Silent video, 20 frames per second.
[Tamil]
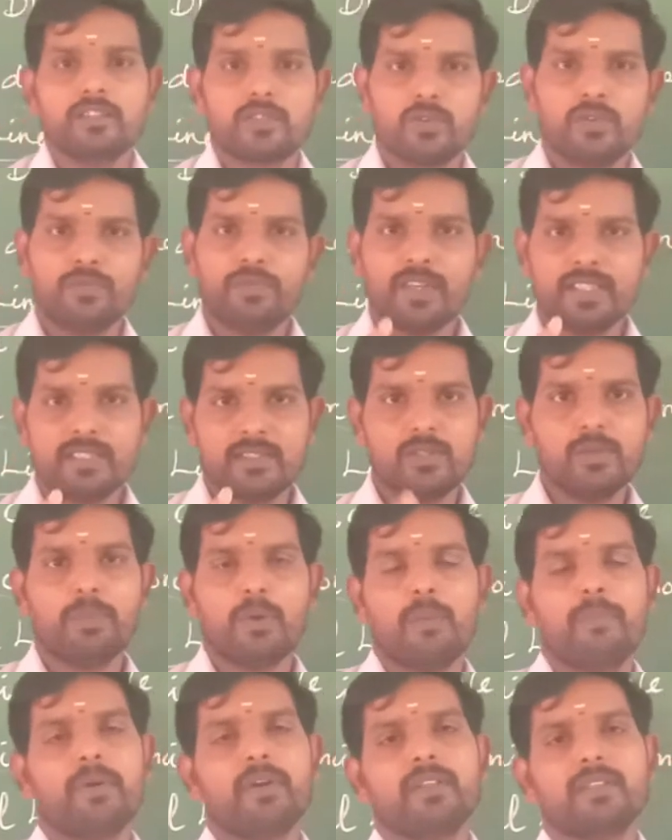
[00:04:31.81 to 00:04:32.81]
ஸோ ஃபஸ்ட்டு
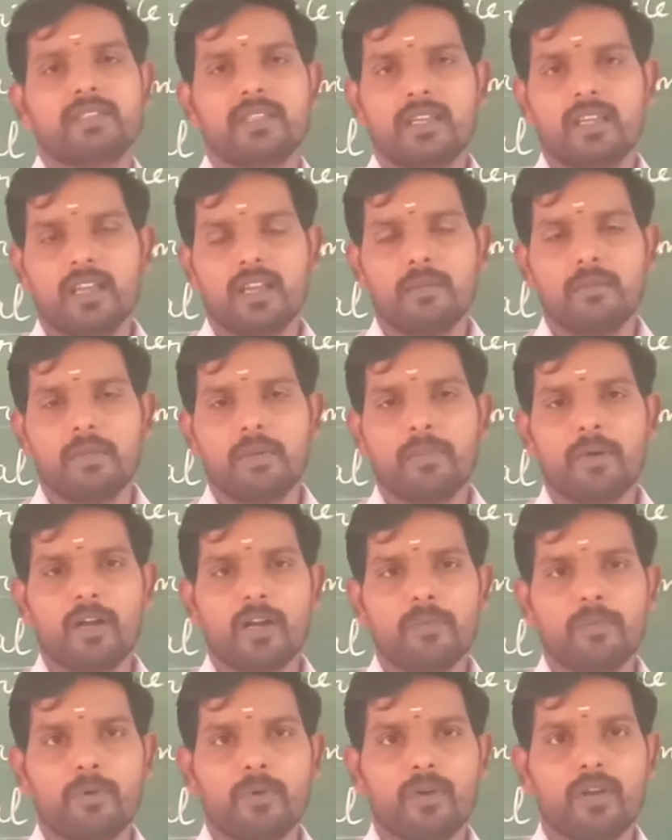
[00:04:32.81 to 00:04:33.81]
ப்ராப்பர்ட்டிஸ் என்ன நம்ம
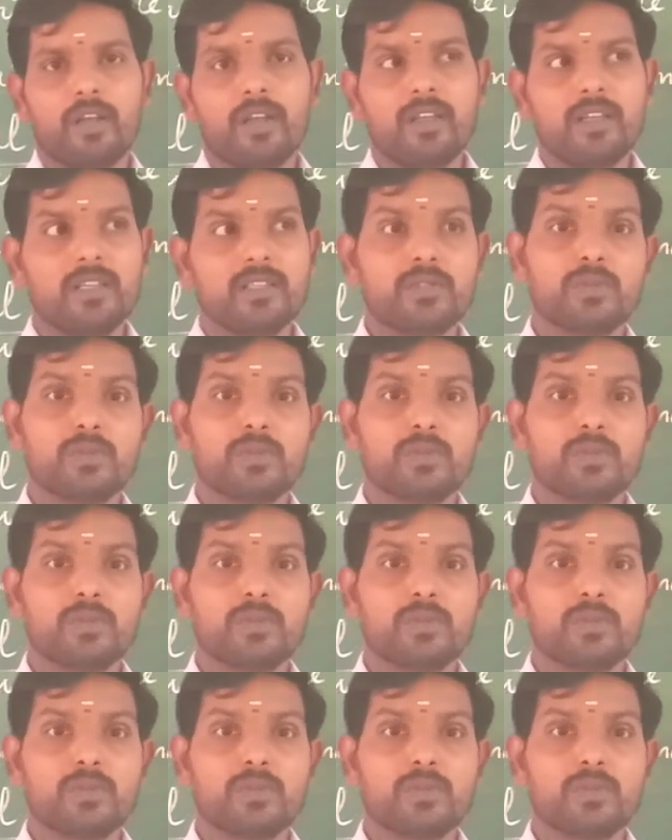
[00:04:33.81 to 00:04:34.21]
பார்க்க போகிறோம்னா